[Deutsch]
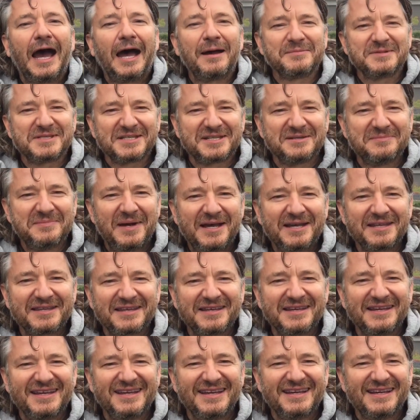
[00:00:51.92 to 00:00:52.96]
Haben sie gemacht.
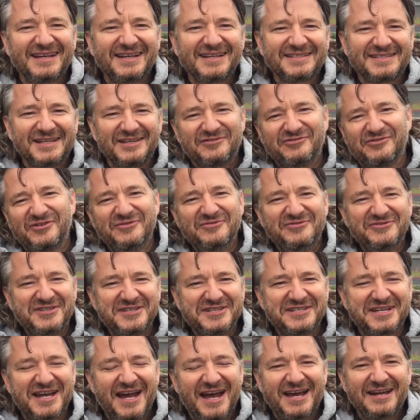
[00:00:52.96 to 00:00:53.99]
Seit
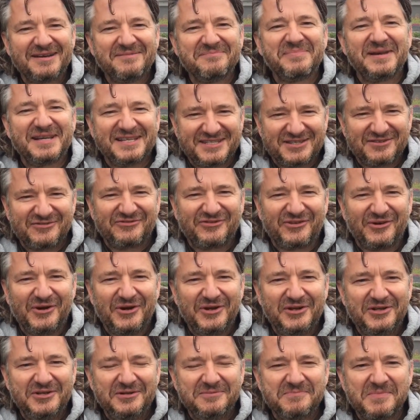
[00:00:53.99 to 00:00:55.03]
50 Jahren beste
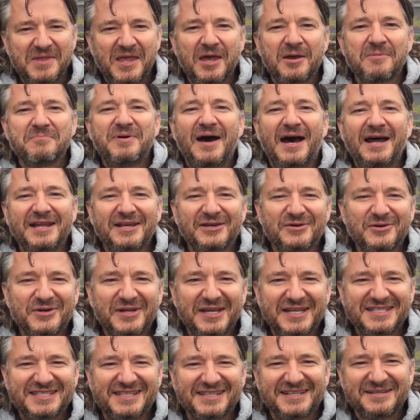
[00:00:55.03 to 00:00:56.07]
Freunde.
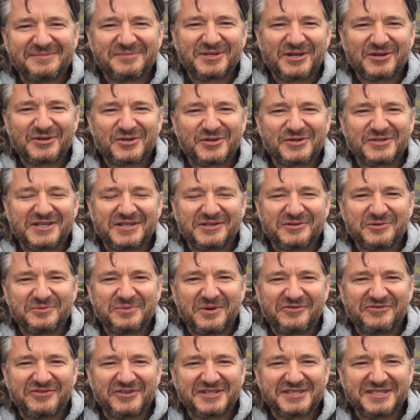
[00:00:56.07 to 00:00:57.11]
Panikorchester gibt es auch schon seit
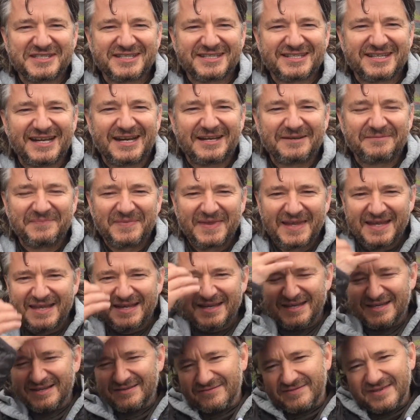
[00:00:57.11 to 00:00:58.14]
über 40 Jahren.
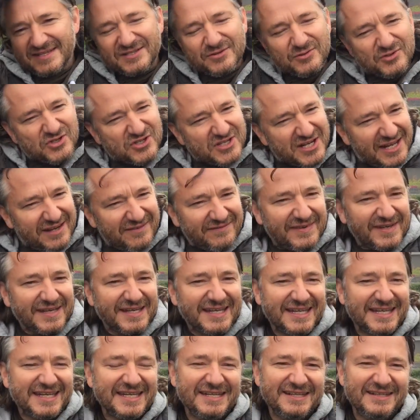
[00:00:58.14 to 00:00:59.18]
Wieso stehen wir
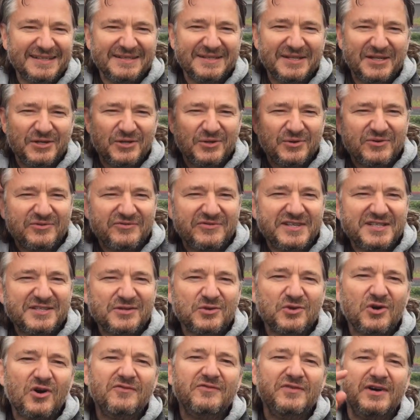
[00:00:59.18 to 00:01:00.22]
hier und
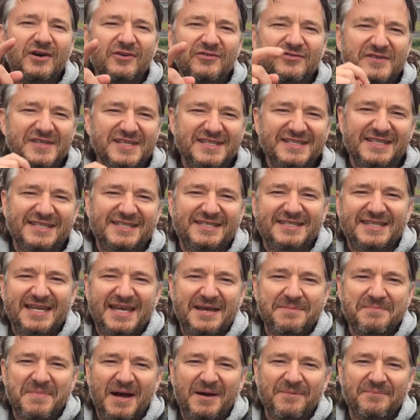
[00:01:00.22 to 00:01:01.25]
wieso kommen wir auf dieses
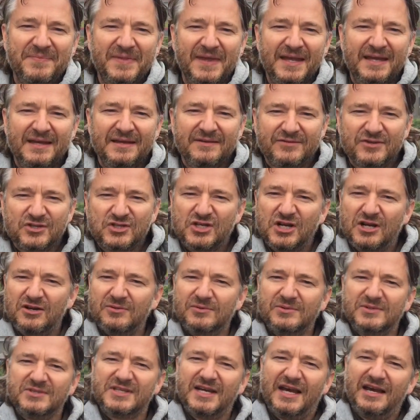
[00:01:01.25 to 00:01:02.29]
Thema? Wir
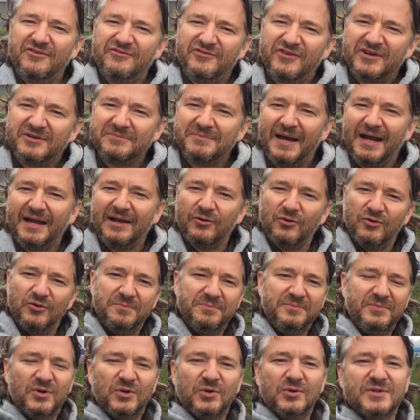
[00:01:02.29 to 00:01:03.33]
schauen uns einfach mal
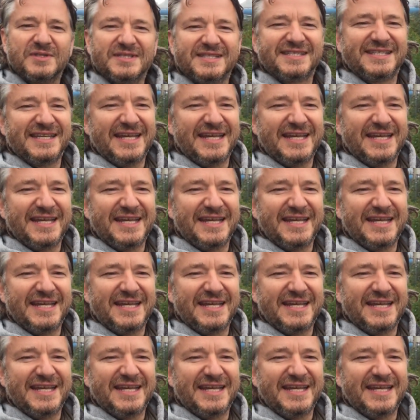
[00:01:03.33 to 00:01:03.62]
um und